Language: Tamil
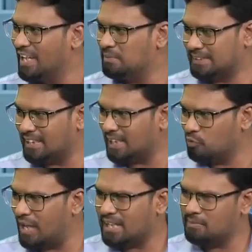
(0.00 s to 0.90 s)
இப்போ சாதாரண
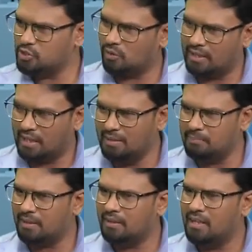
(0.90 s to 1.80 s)
உதாரணமாக சொல்கிறேன்
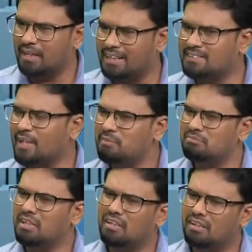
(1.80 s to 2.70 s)
இப்போ எங்களுக்கு தெரியும்
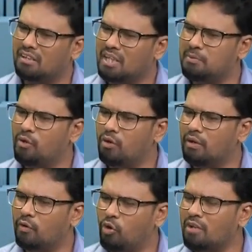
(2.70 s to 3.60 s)
இப்போ
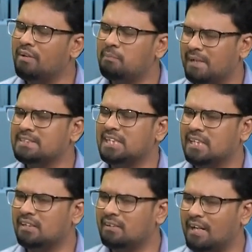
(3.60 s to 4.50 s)
ஓலவல் பரீட்சை
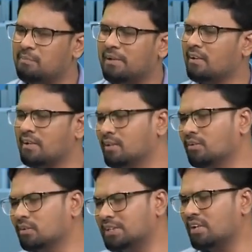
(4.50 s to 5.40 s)
நடைபெற இருக்கிறது
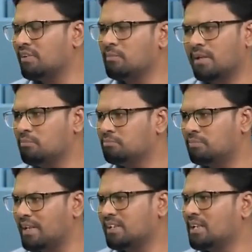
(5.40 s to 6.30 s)
ஜனவரி மாதம்
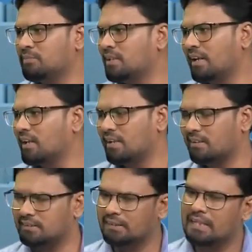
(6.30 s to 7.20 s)
பதினைஞ்சாம் தேதி நடக்கிறது
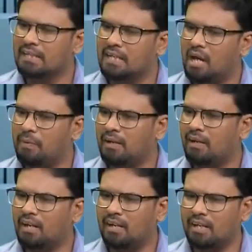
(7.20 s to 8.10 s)
இருக்குது அப்போ
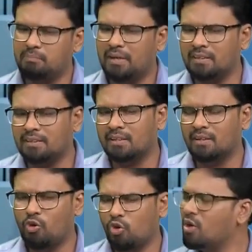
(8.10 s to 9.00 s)
இப்போ இந்த
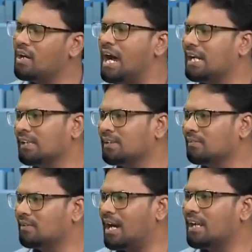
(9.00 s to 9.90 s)
கொரோனா காலங்
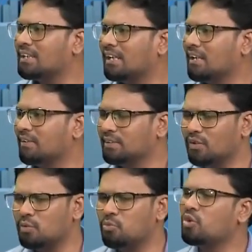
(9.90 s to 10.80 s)
காலங்களில் வந்து
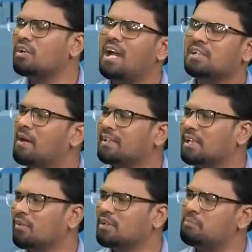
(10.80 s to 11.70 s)
ஒரு மூன்று நாலு
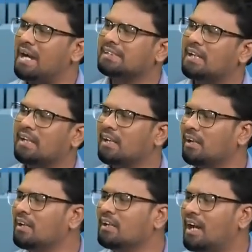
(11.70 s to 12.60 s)
மாதங்கள் வந்து
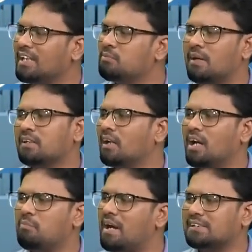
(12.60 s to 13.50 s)
பாடசாலைகள் ஐந்து
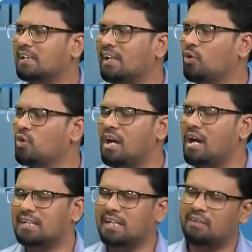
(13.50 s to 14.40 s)
மாதங்களாக பாடசாலைகள்
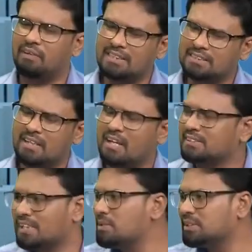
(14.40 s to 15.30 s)
ஒழுங்காக நடக்கவில்லை
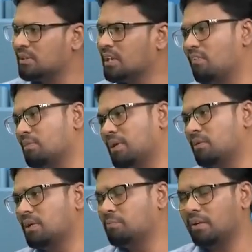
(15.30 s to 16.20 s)
சரியான சிலபஸ் வந்து கவர்
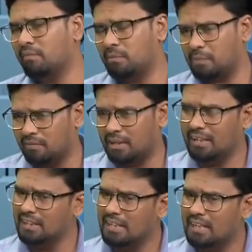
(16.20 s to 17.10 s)

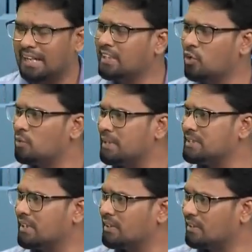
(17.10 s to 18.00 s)
பண்ணப்படவில்லை என்கின்ற ஒரு
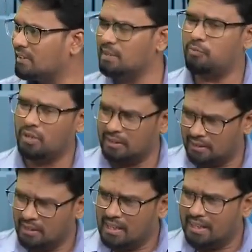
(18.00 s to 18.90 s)
பிரச்சனை இருக்கிறது அதே போல்
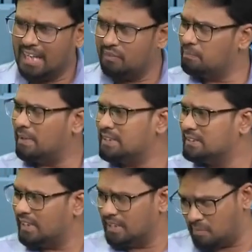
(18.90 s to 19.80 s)
இந்த ஏலவல்
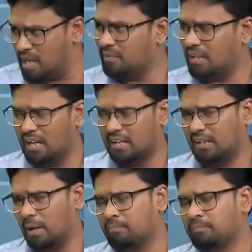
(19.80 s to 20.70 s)
பரீட்சை செய்கின்ற மாணவர்களாக
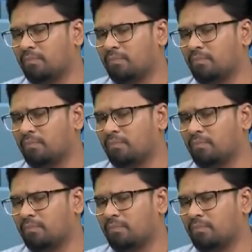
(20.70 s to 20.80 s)
இருக்கலாம்